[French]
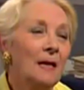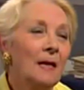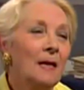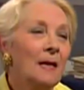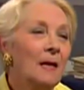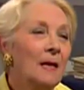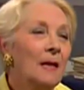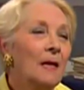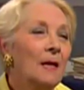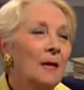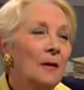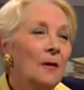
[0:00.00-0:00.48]

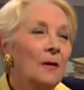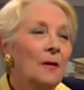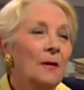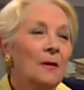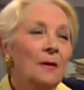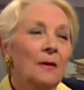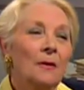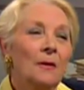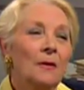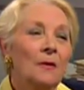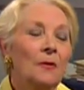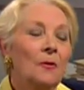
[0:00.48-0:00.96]
Oui
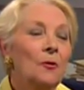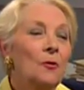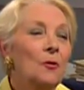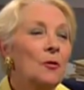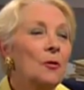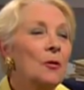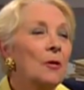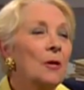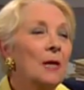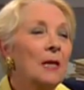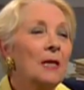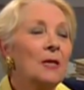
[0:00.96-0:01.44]
que je
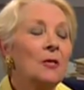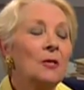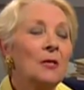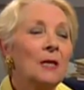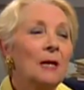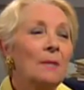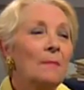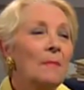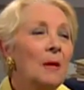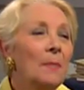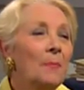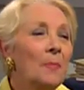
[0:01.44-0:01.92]
n'aurais
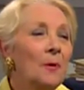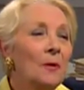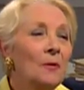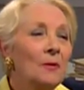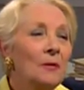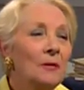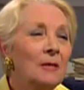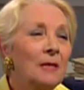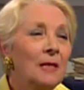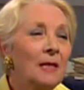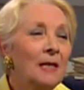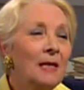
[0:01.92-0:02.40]
jamais
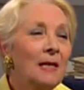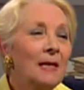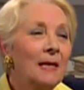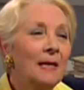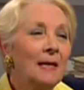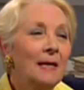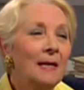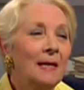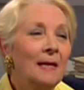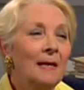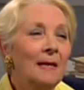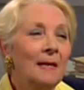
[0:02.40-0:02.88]
pensé
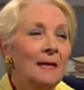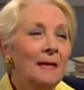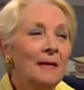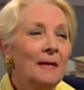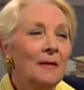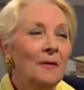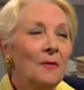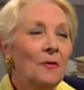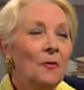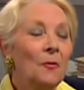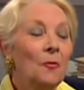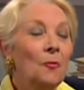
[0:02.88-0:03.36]

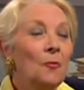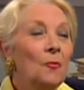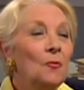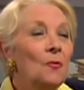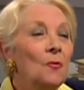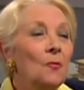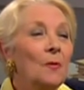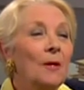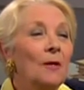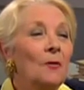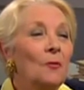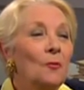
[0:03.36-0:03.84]
que tu
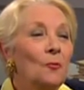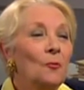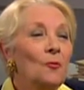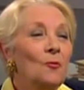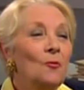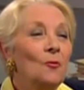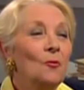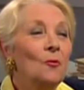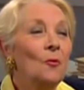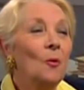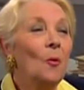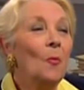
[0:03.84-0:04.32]
sois
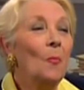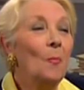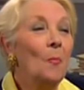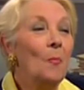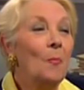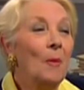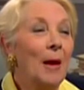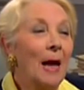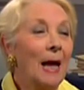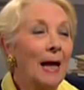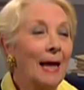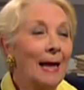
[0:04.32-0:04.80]
toujours
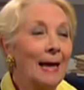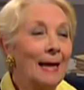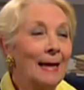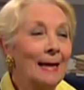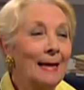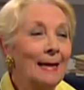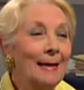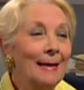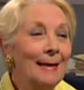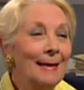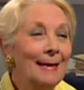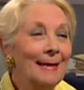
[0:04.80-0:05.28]

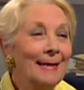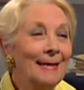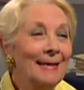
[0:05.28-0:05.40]
pareil.